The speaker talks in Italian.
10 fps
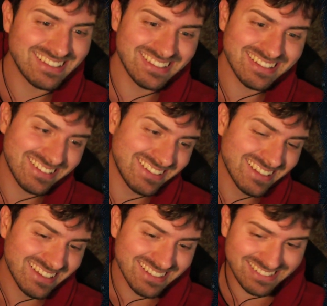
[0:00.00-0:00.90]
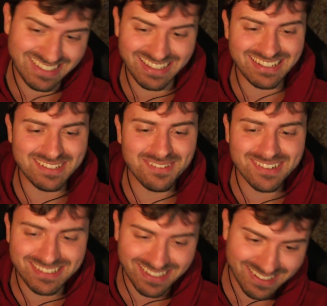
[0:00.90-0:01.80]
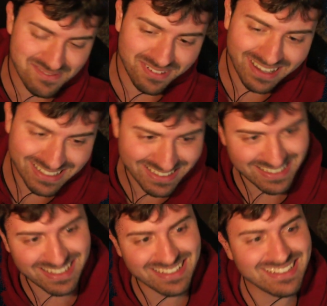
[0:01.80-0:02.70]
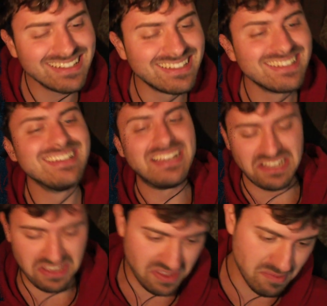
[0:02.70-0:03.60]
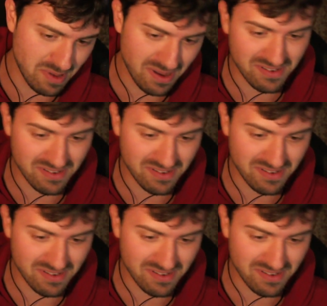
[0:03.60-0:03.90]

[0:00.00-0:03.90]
vittoria ti riportano in faccia eh, dobbiamo